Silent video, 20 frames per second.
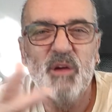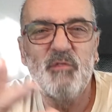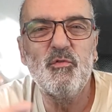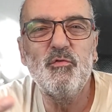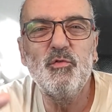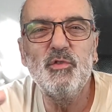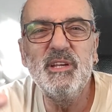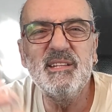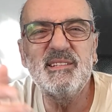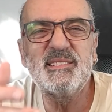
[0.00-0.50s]
Mais vous
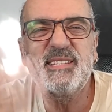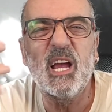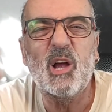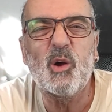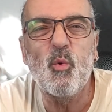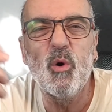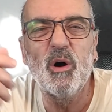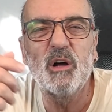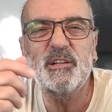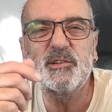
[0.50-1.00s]
vous dites, c'est
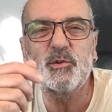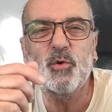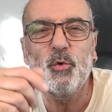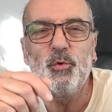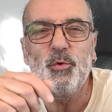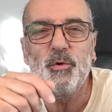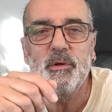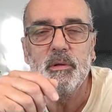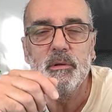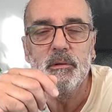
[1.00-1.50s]
quoi ce
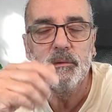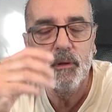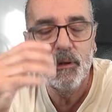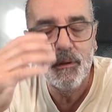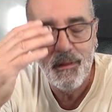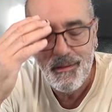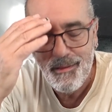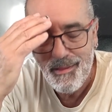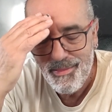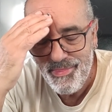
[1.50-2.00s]
truc
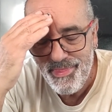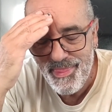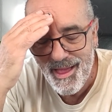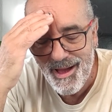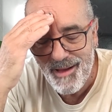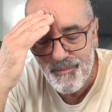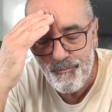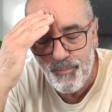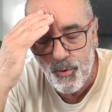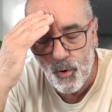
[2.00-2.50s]

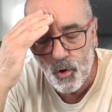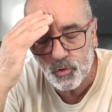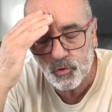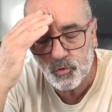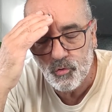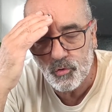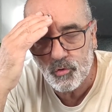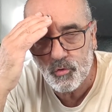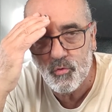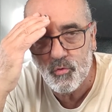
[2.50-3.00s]
N'importe